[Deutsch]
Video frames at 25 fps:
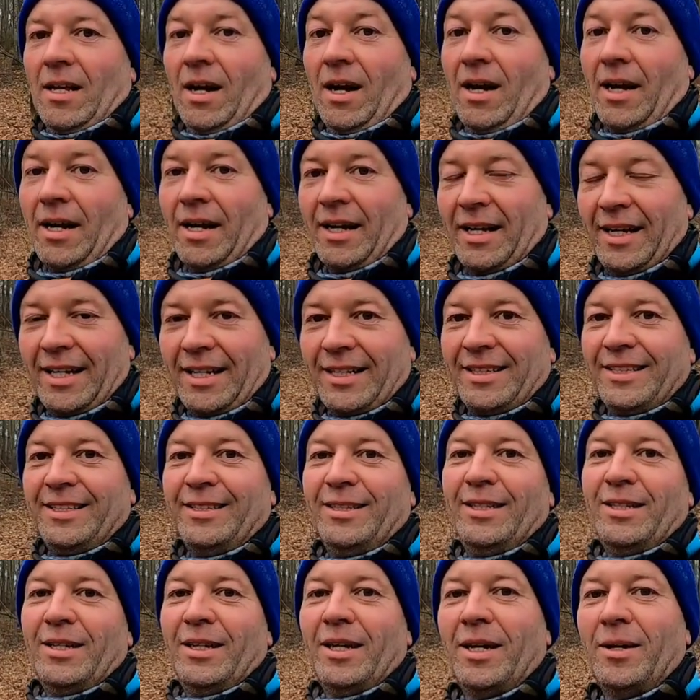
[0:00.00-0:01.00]
Ja,
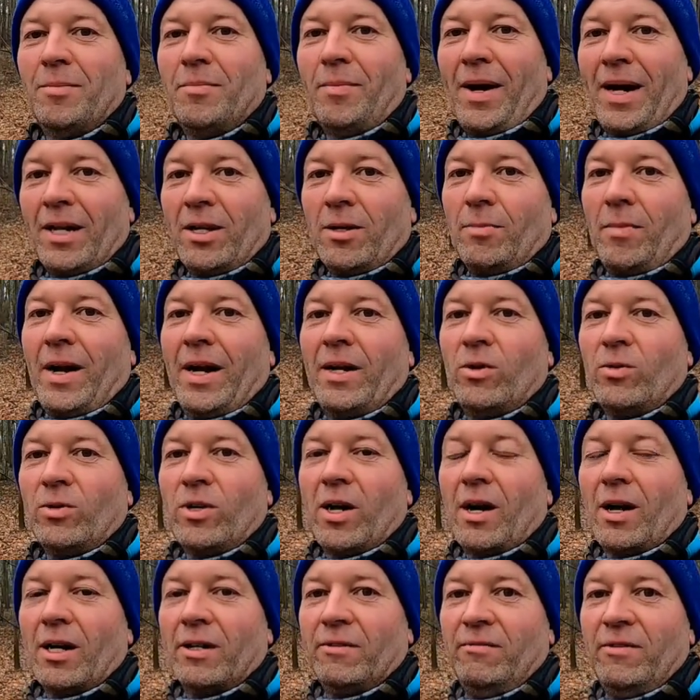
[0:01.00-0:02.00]
die meiner Meinung
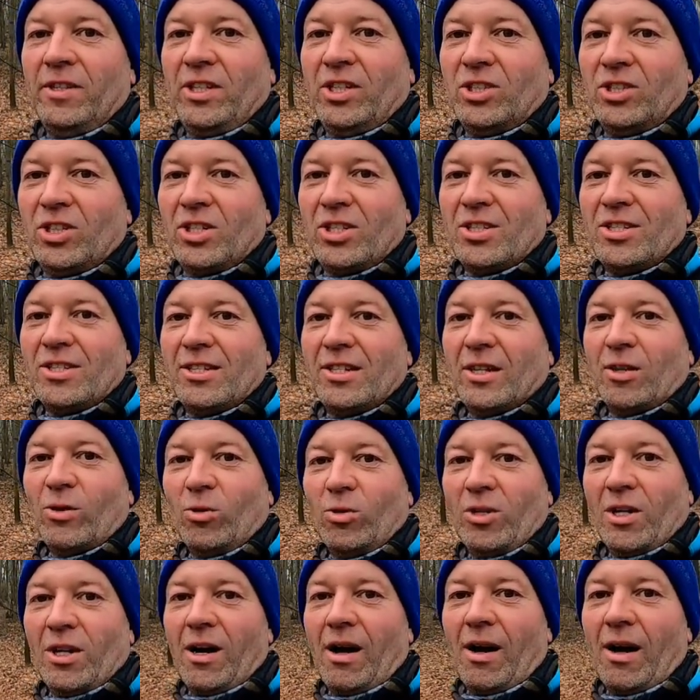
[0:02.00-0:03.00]
nach wichtigste
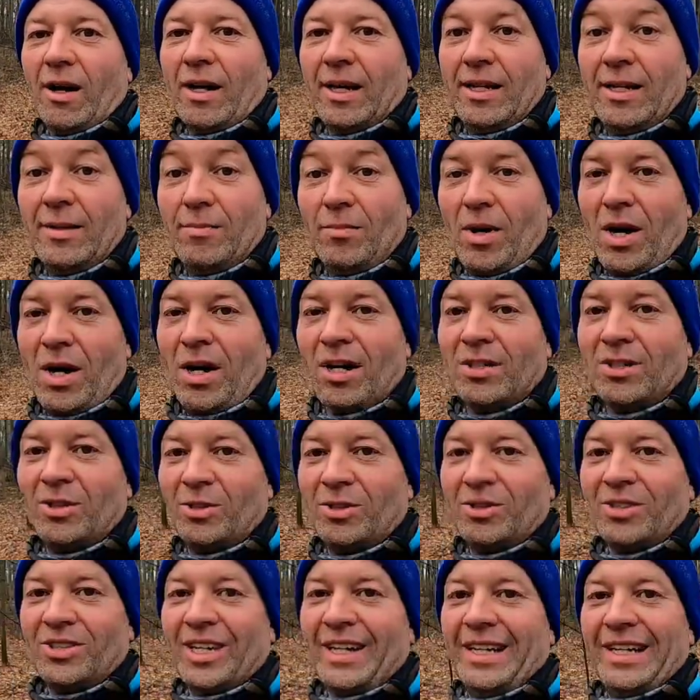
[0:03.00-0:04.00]
Grundlage im
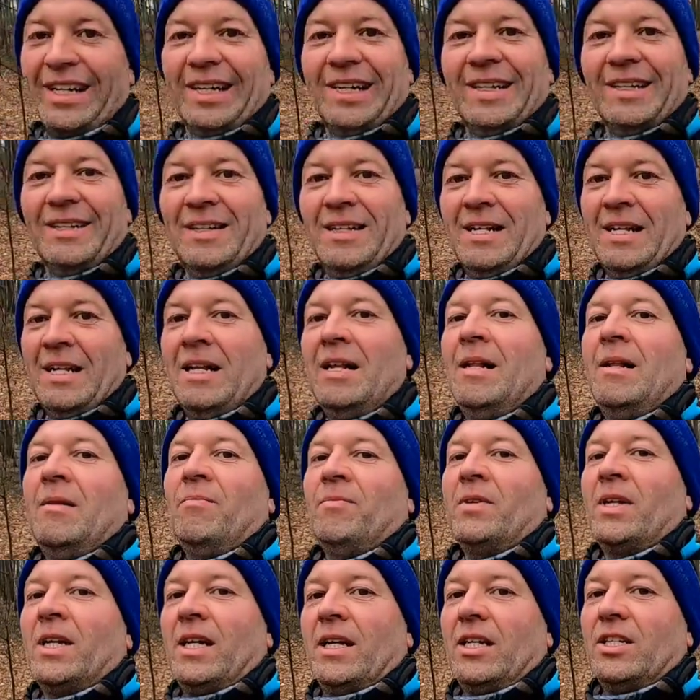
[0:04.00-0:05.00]
Marathontraining.
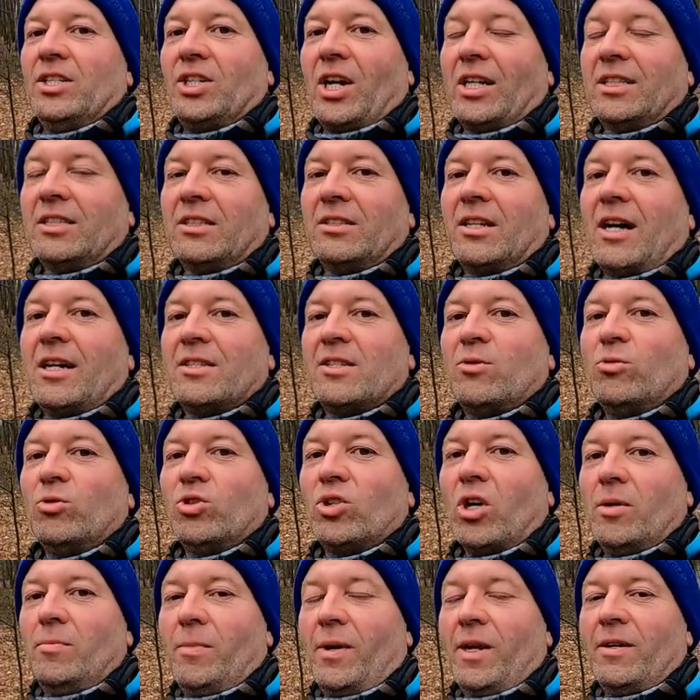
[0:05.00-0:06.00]
Ich hatte dazu
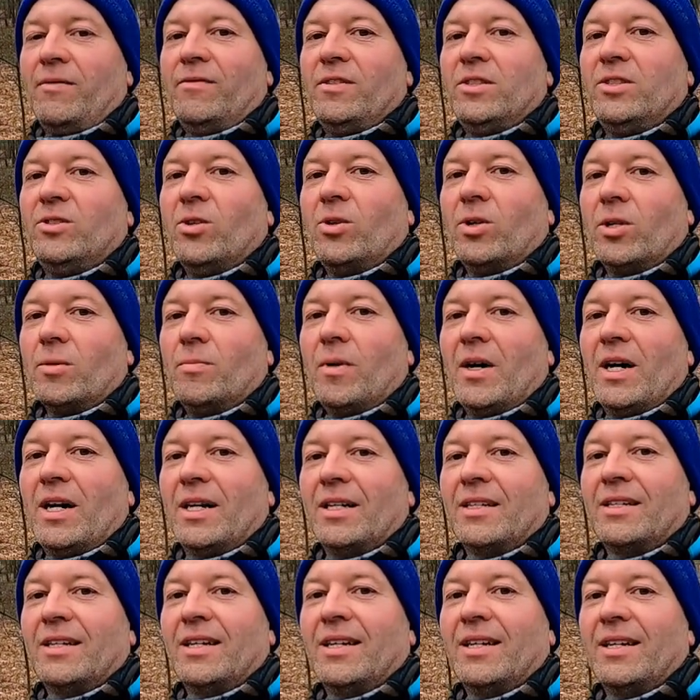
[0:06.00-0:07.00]
schon mal ein Video
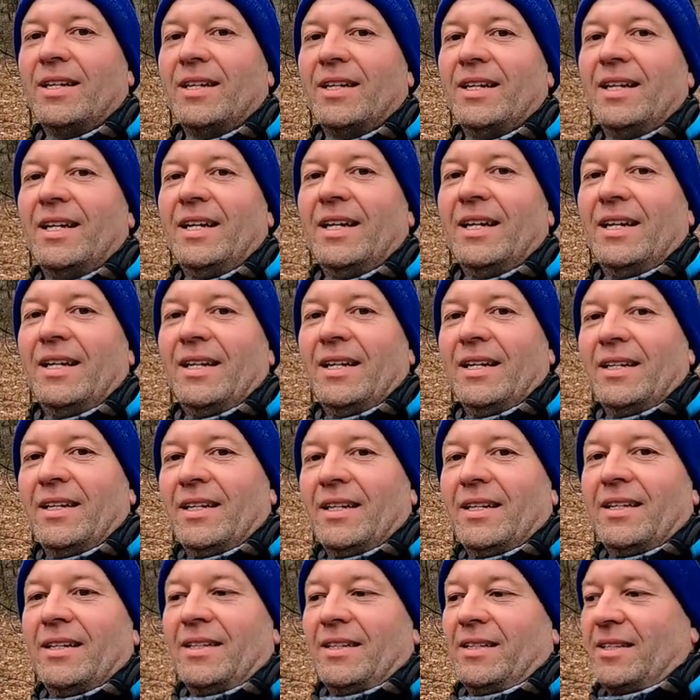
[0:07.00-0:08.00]
gemacht.
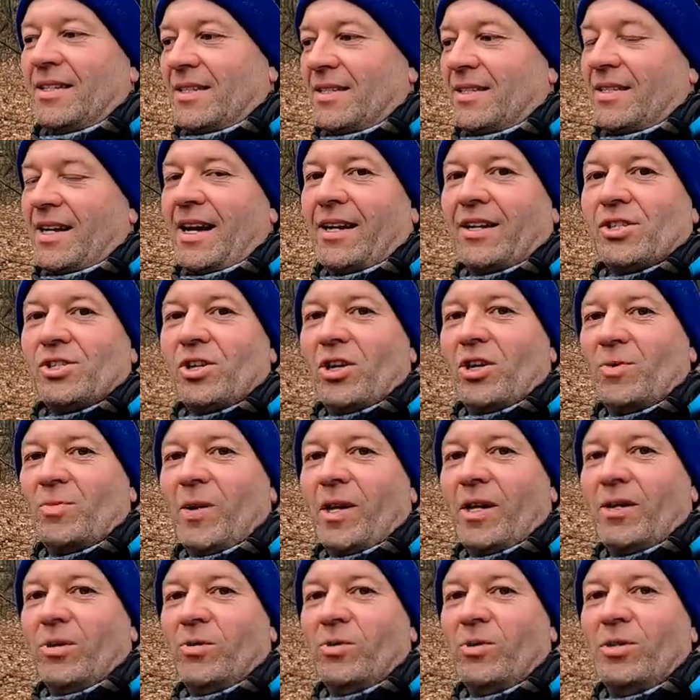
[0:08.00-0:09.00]
Das zeige ich euch
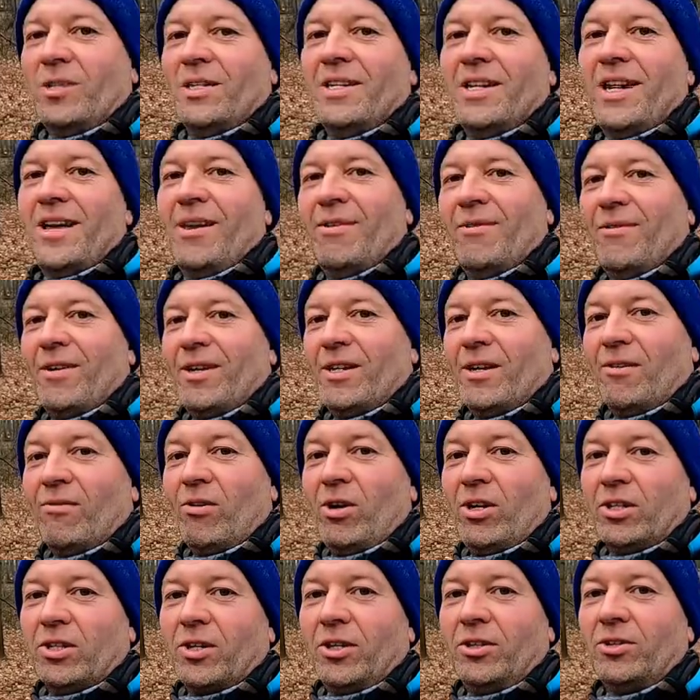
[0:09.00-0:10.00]
mal hier unten. Wenn ihr
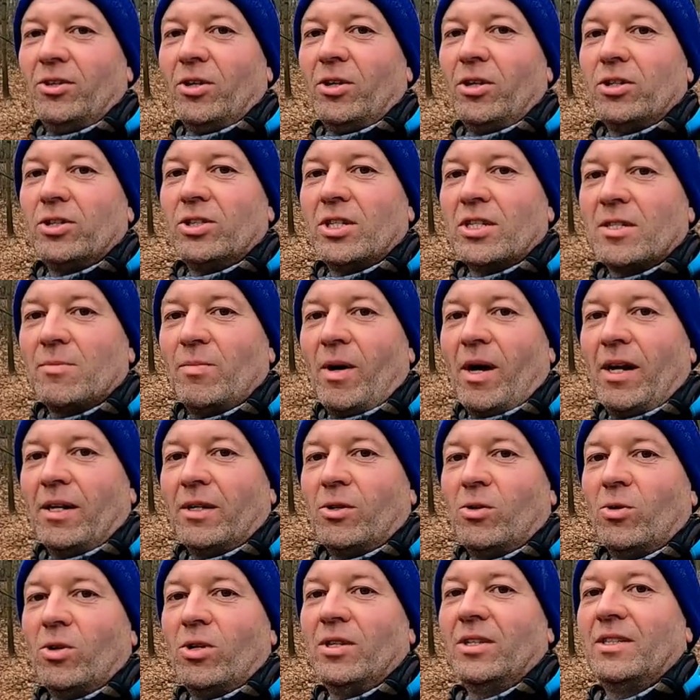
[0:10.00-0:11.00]
wollt, könnt ihr euch das mal
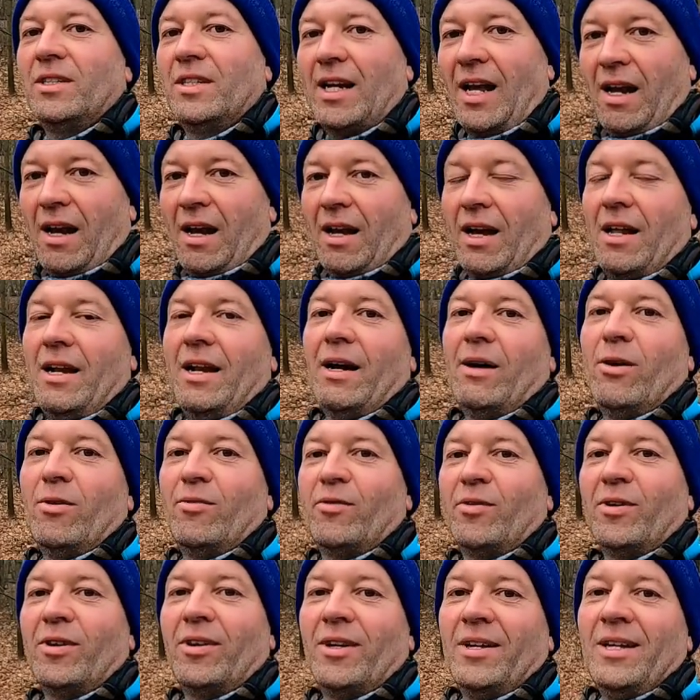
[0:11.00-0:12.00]
angucken. Der lange
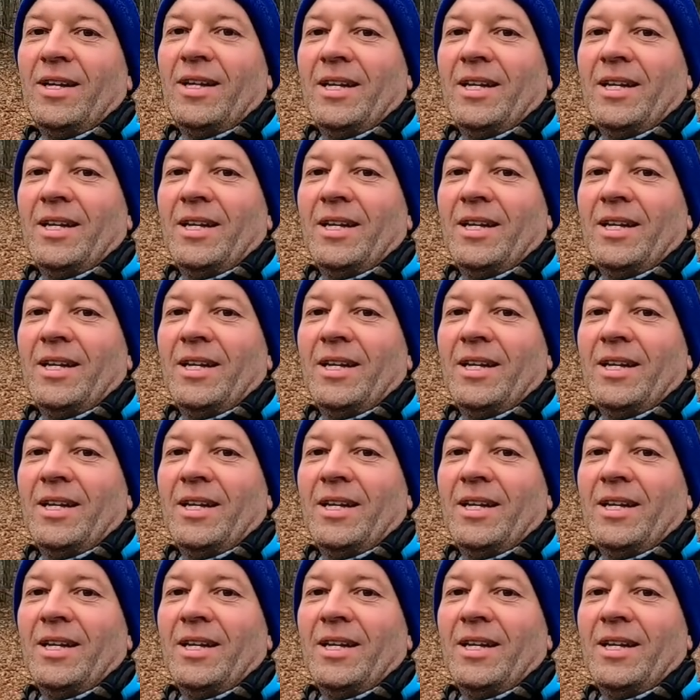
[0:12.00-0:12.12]
Lauf.